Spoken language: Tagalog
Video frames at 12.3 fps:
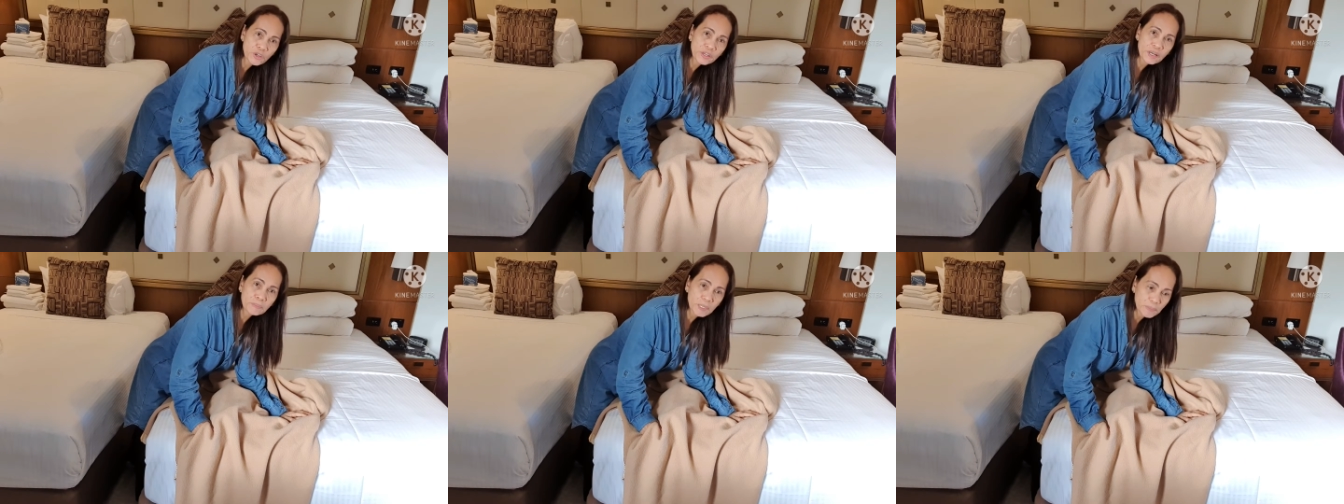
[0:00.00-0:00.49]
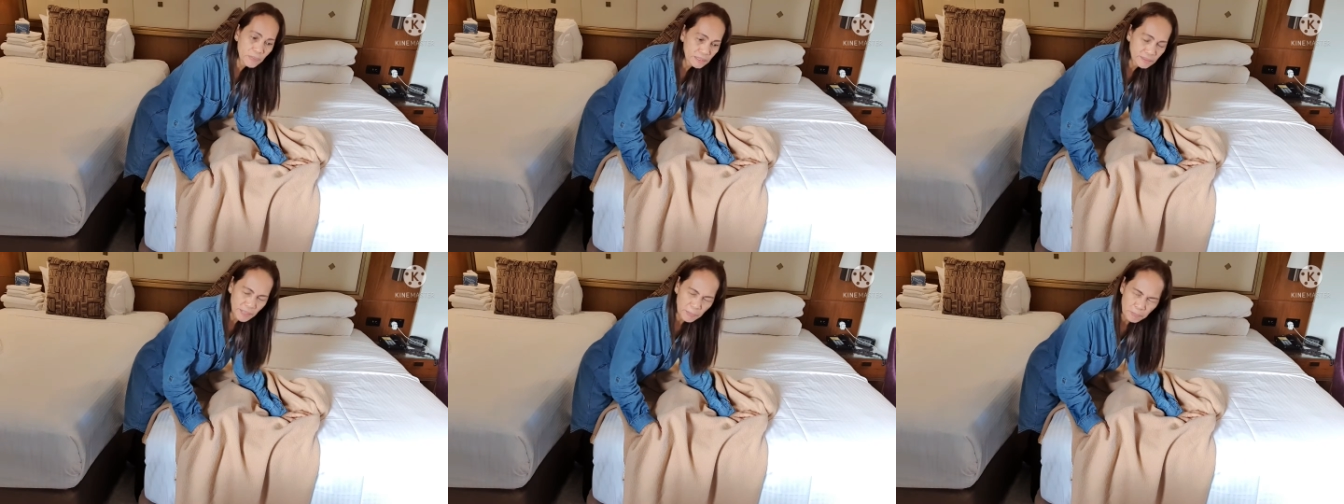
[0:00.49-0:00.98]
ay, nagbaba
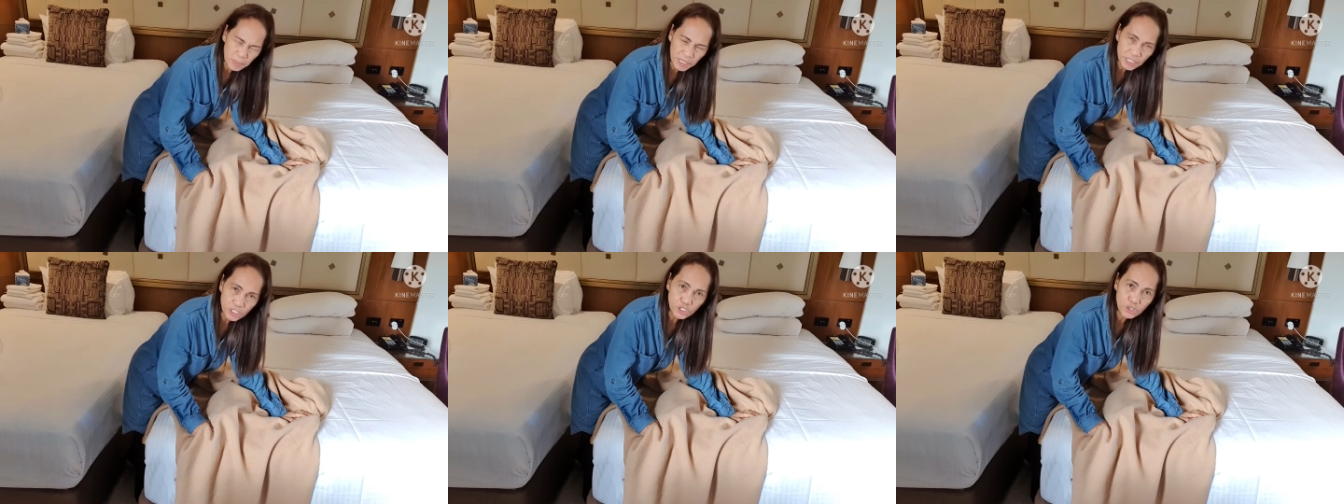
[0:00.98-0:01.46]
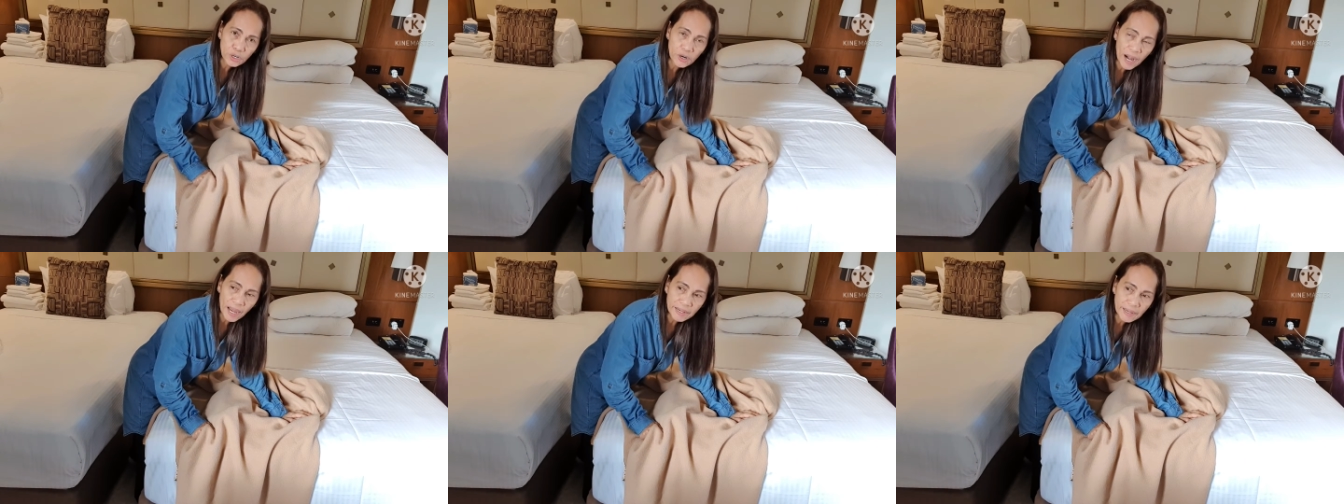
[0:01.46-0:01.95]

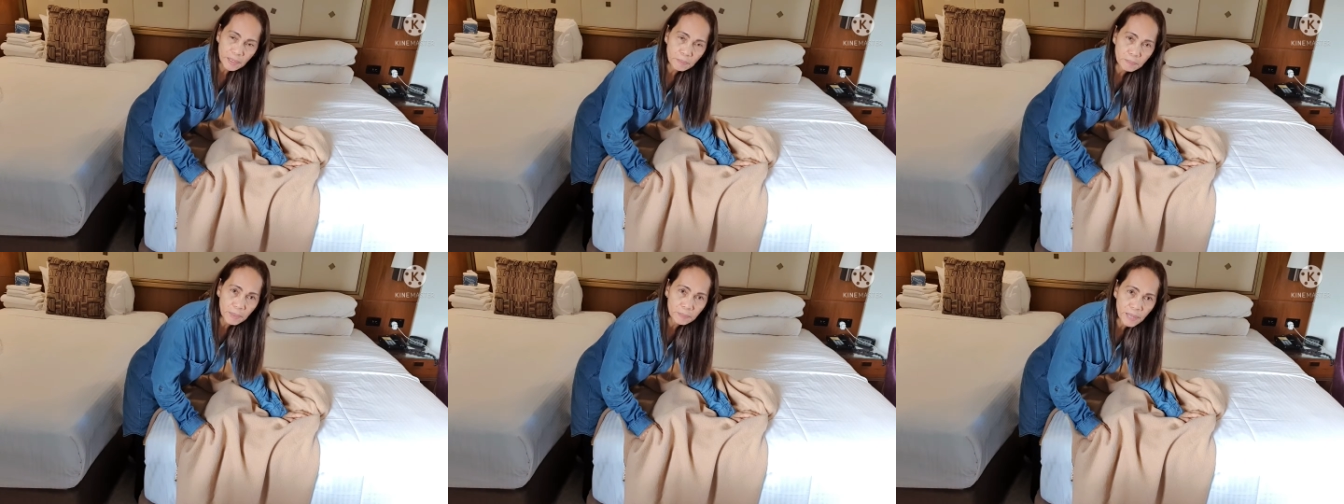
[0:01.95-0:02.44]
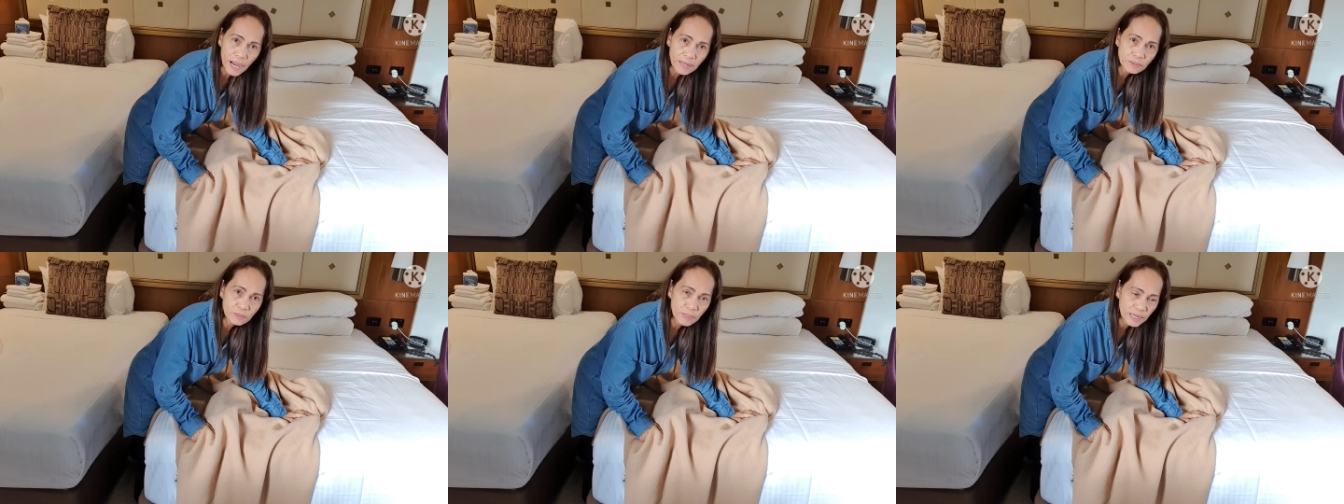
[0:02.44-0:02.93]
temperature ay
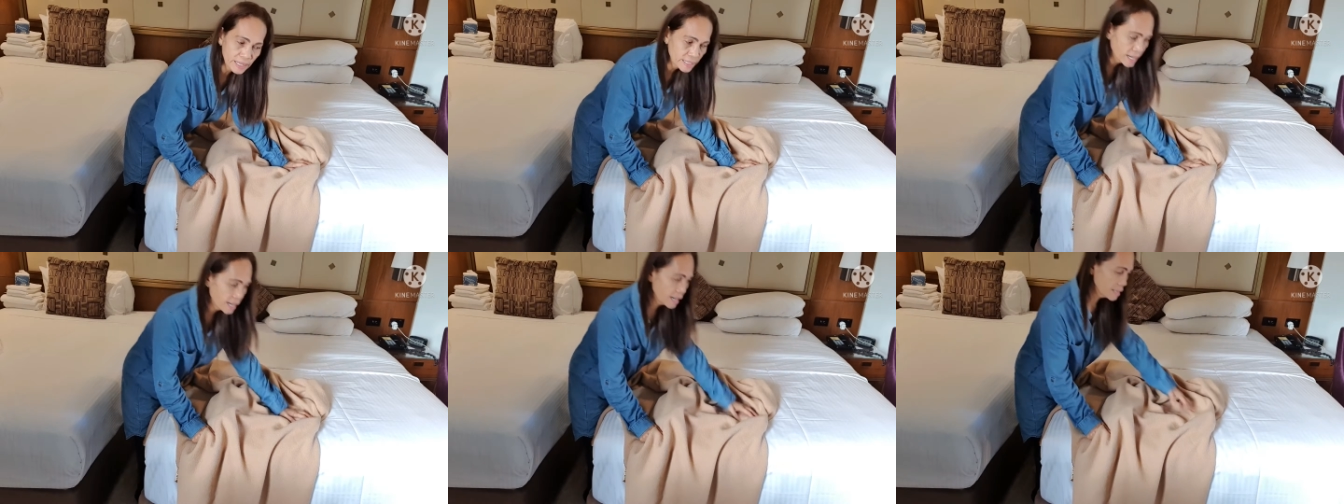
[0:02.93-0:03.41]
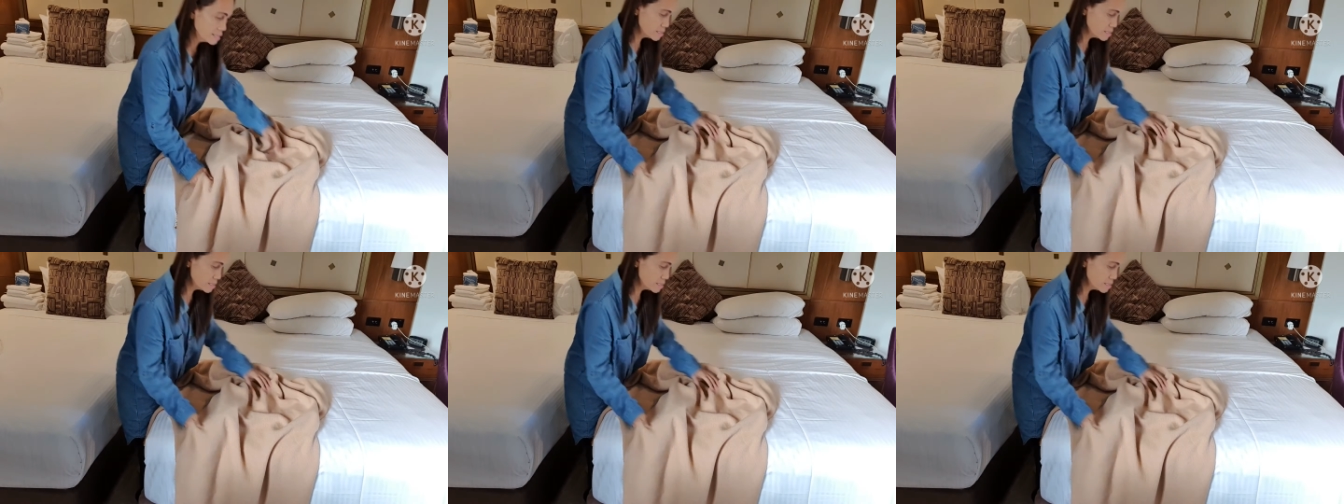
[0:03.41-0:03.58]
nagbabago mga guys.